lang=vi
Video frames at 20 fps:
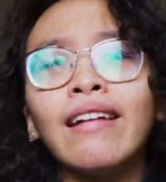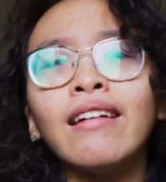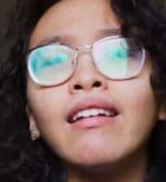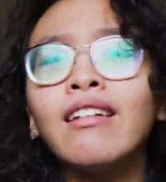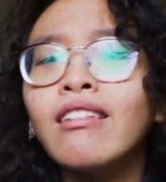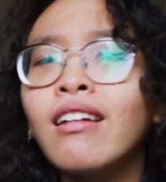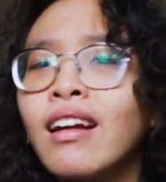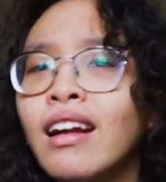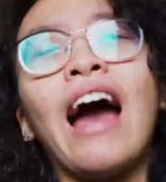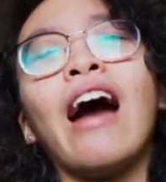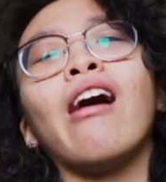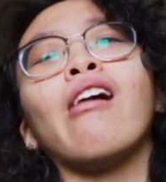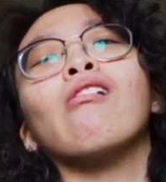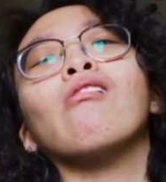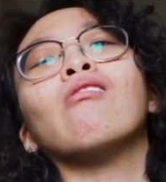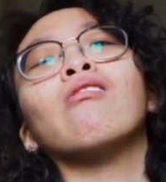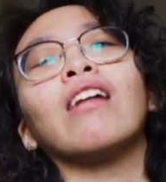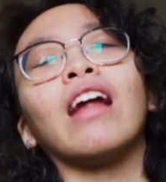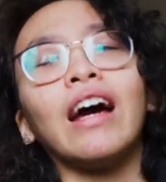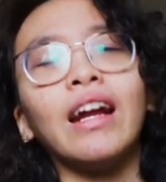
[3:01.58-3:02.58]
ngắn hạn này
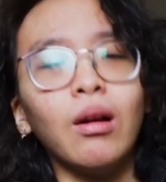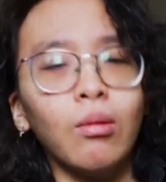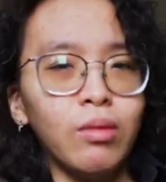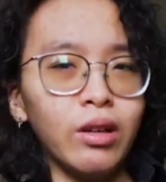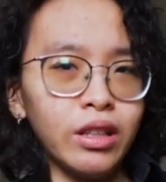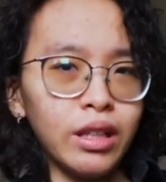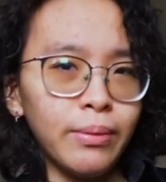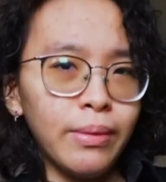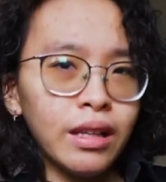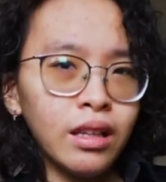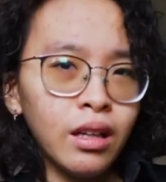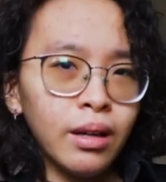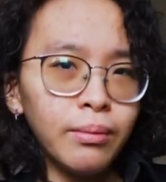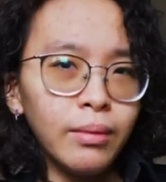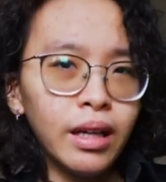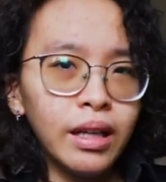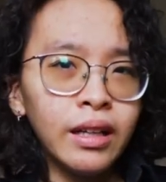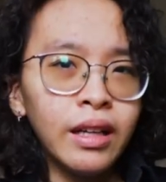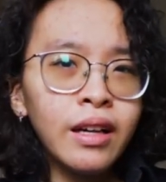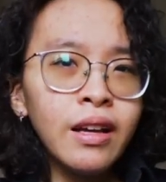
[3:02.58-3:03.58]
tạo lại động lực cho
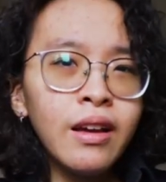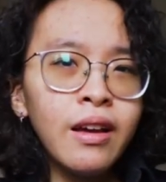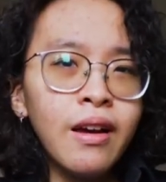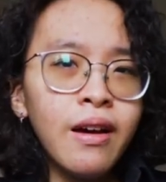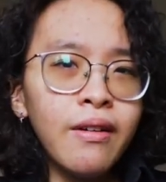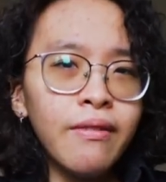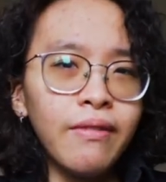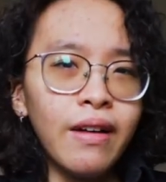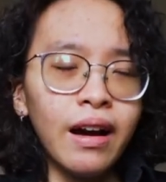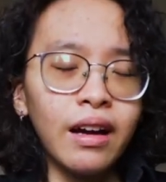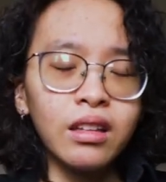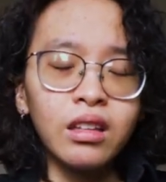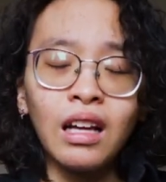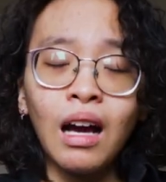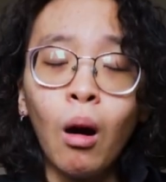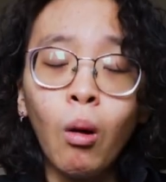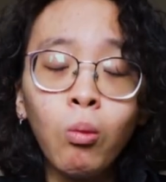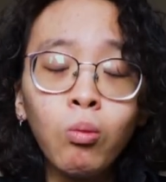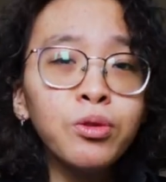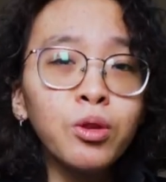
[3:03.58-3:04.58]
bản thân mình
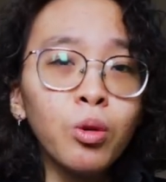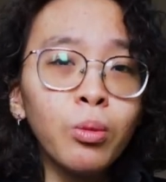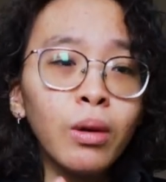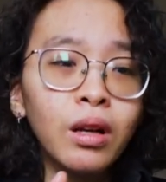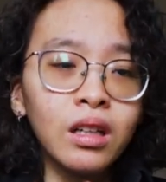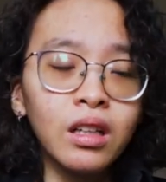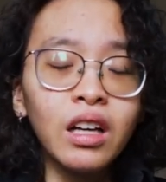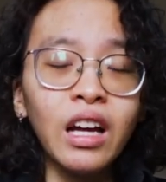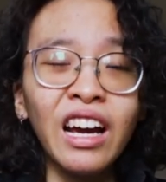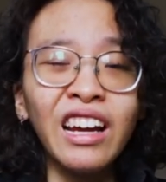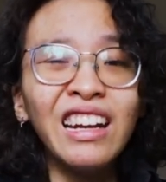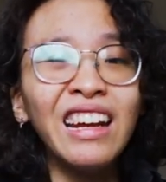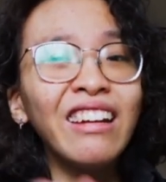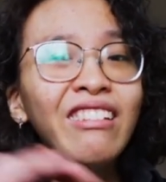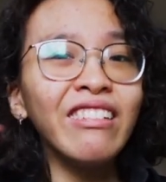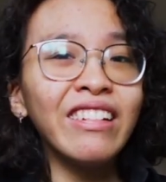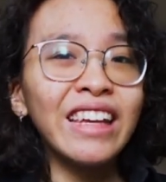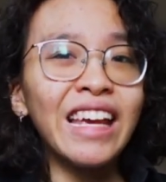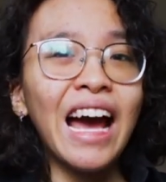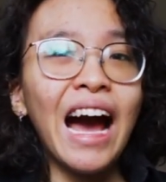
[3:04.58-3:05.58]
và giúp tụi mình có
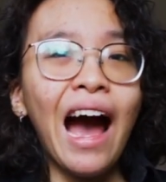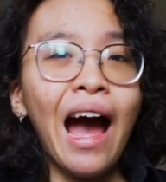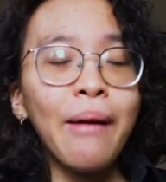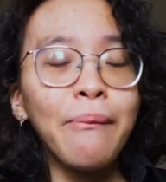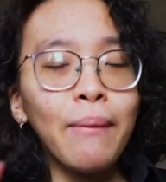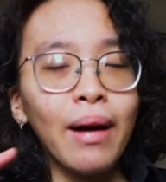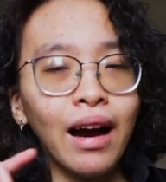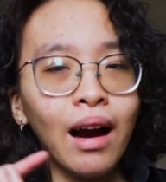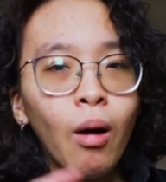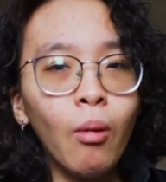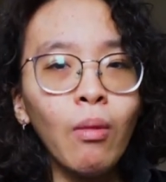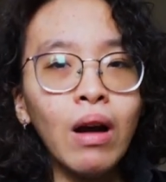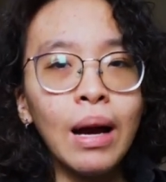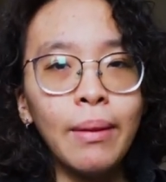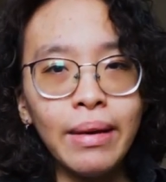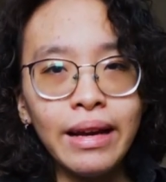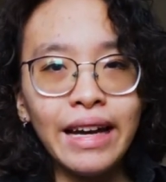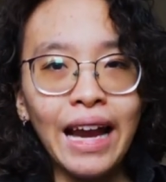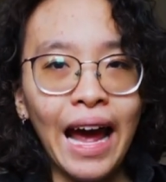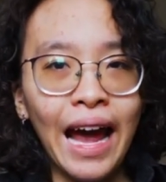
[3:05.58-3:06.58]
thể đi đường dài mà
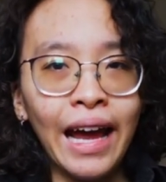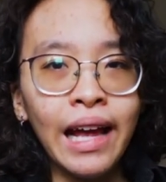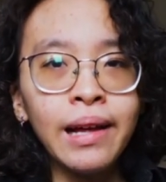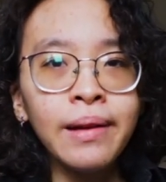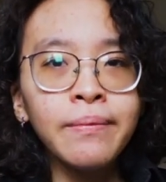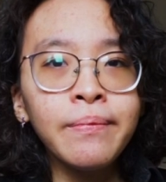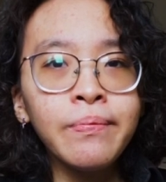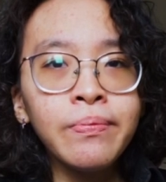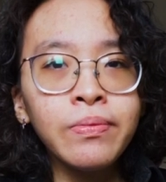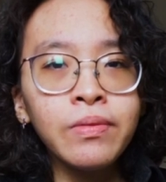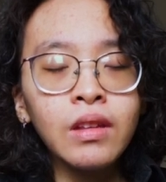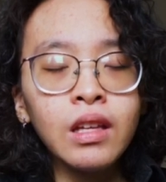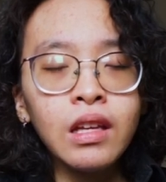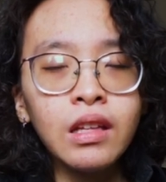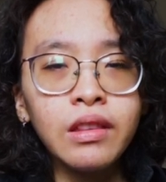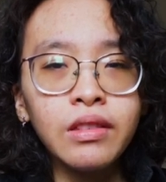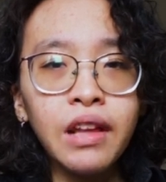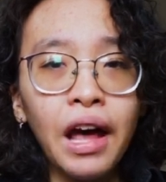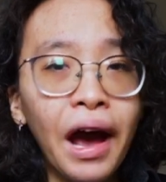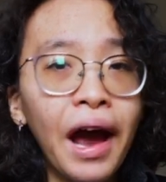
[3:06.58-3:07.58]
không hề bị nản,
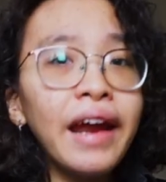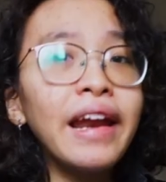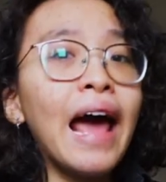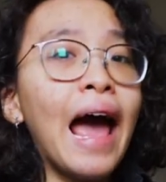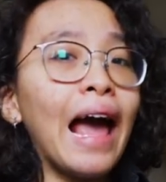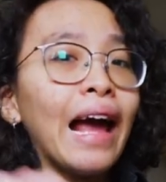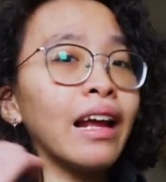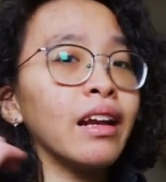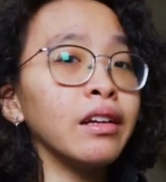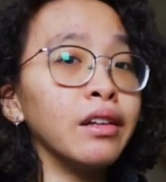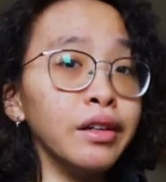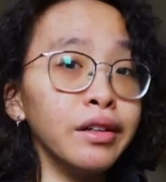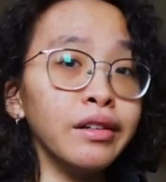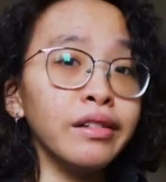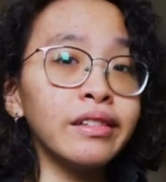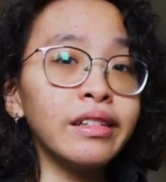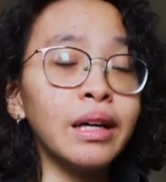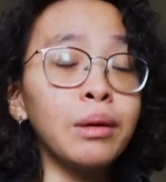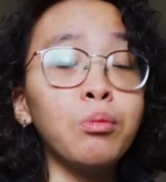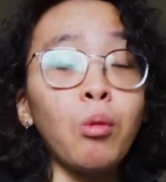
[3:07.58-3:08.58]
để đạt
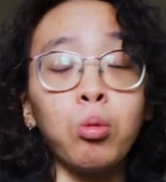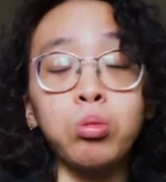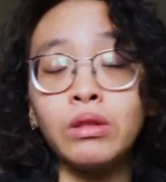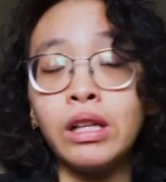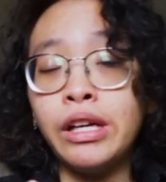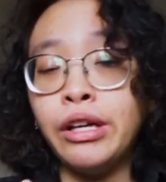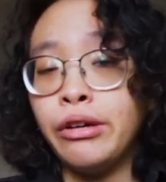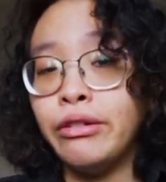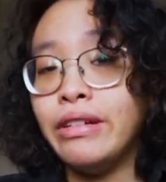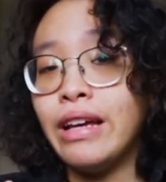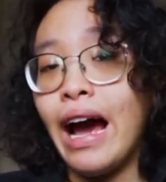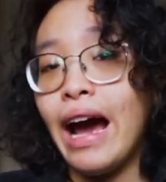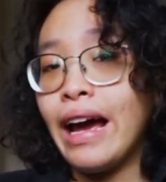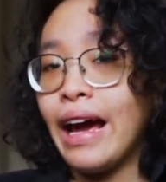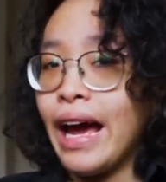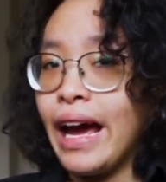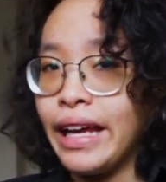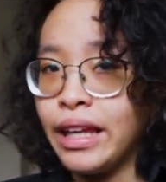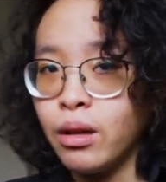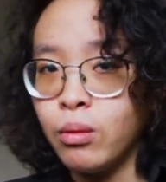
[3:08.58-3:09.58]
được cái mục tiêu
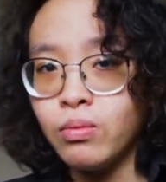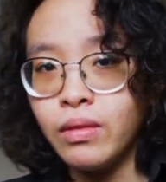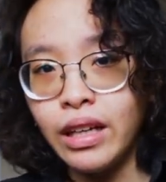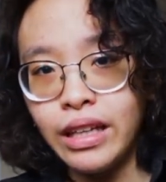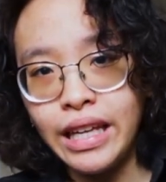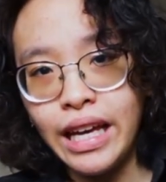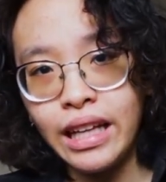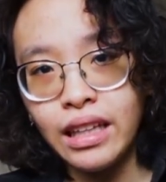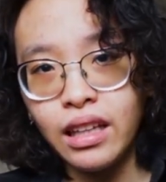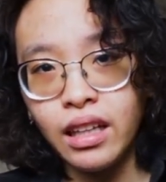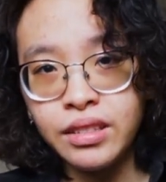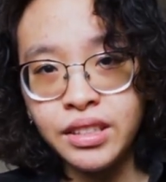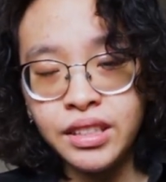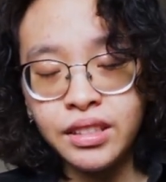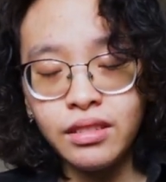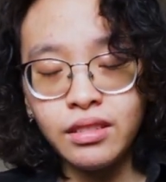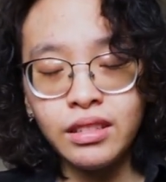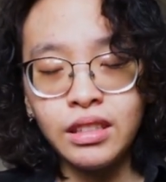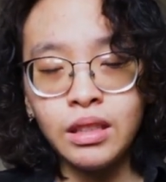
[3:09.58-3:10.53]
dài hạn trong thời gian